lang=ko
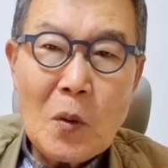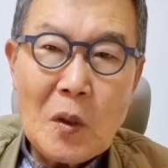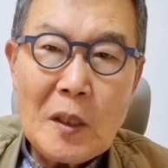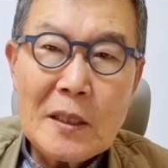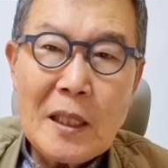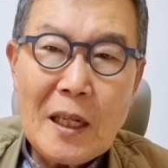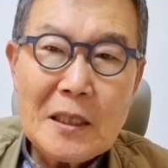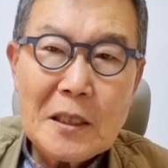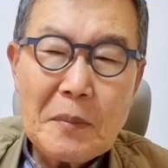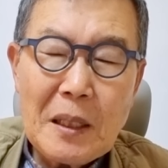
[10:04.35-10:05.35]
고난을
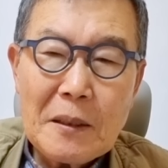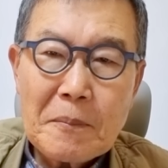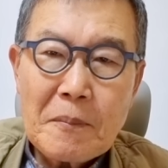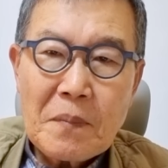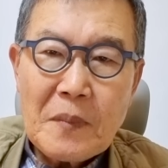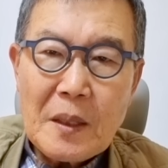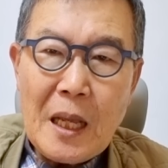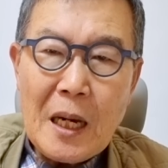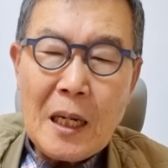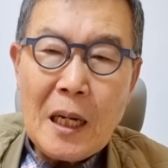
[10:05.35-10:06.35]
당했지만
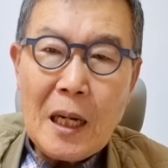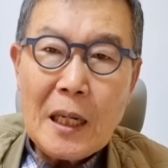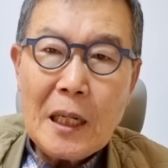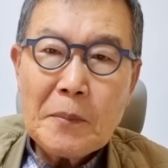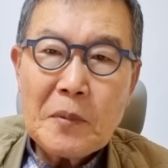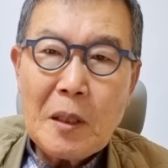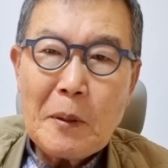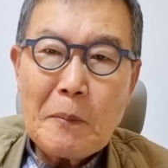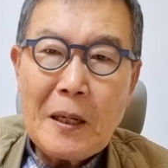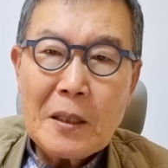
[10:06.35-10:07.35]
내가 하나님
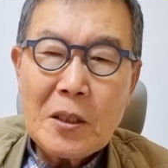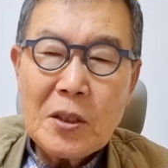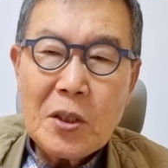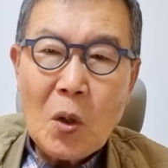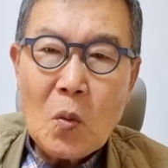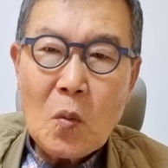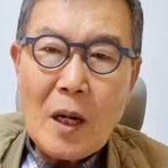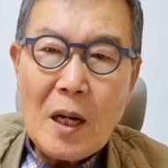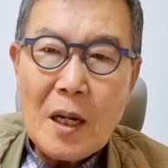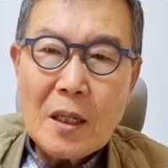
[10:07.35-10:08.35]
때문에 받을
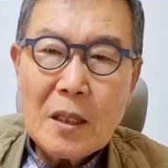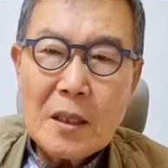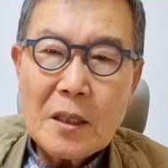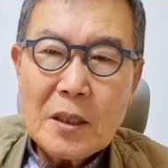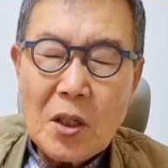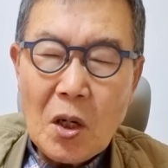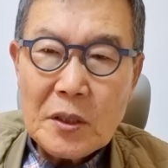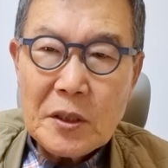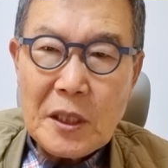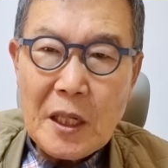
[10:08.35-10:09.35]
영광,
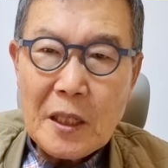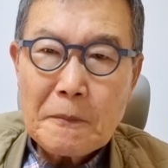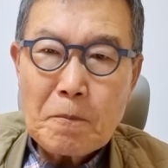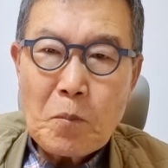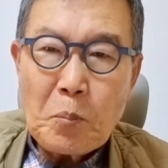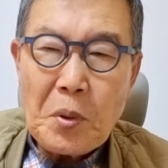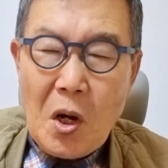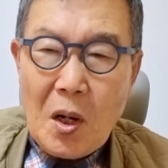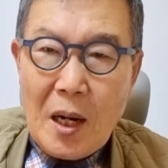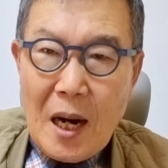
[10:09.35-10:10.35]
영생,
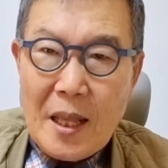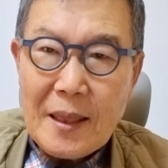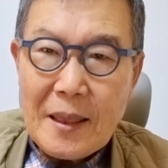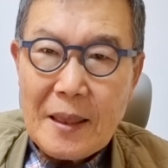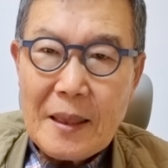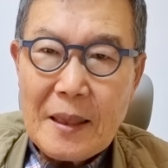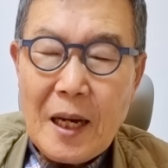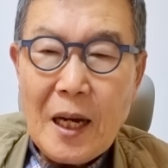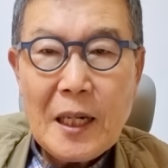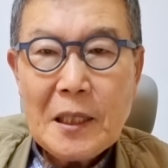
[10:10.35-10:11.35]
평안,
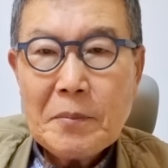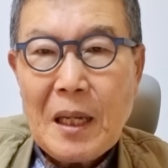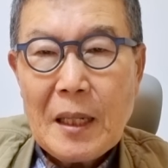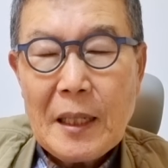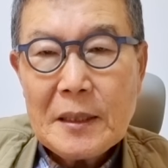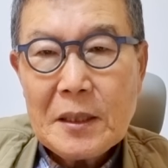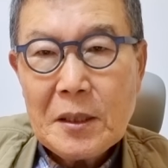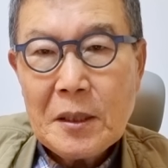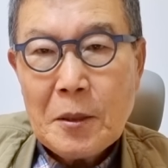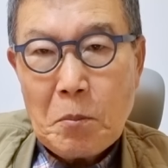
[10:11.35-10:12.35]
하나님
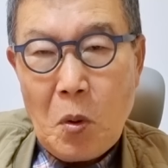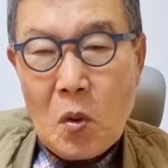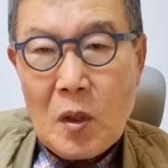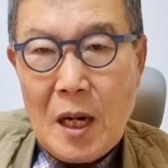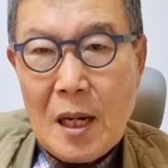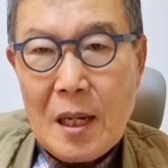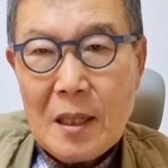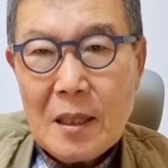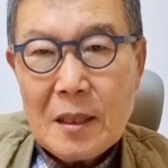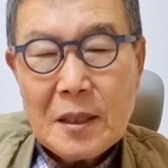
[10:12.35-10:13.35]
나라에서
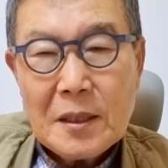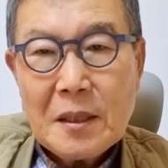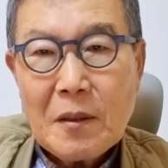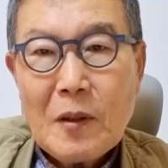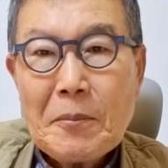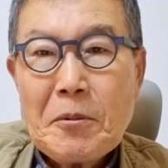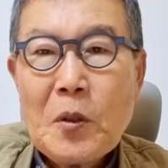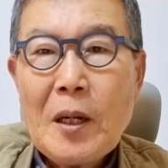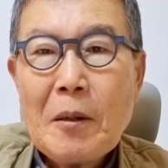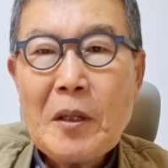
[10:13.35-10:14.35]
복락과
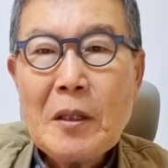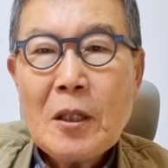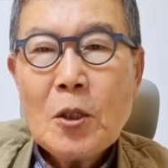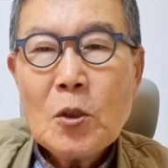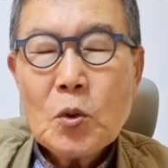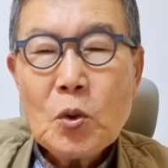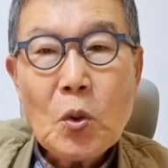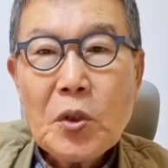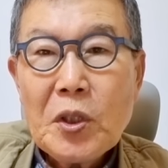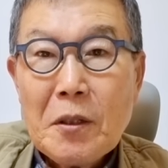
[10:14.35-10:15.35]
비교하면
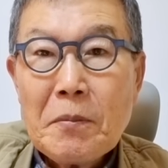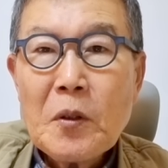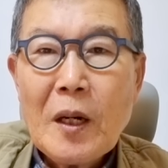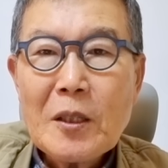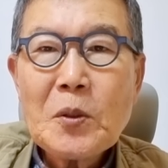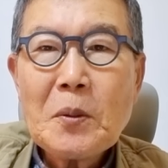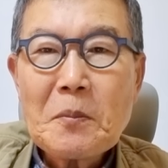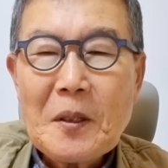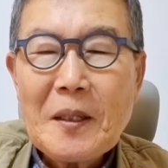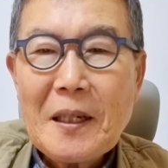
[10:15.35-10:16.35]
좋게 비교할 수
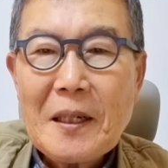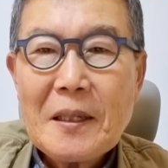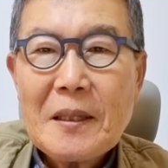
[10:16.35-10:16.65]
없도다.